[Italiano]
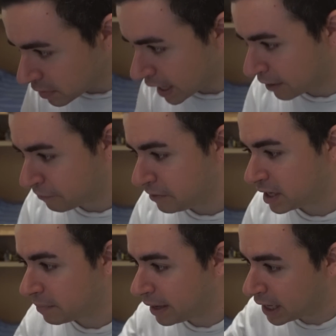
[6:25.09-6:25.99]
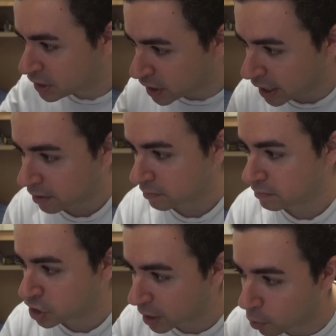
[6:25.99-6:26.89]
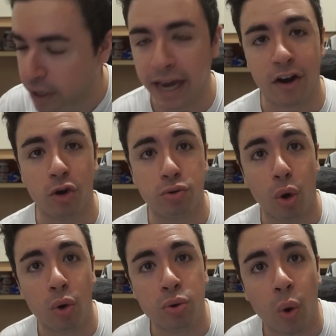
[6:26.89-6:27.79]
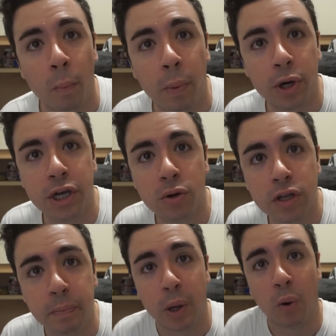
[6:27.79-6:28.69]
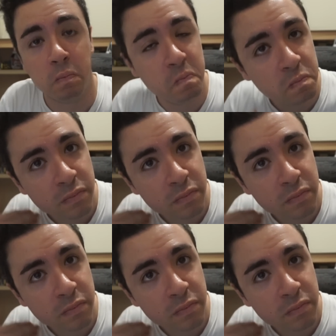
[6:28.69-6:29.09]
a fine mese diciamo che arrotondo un pochino di più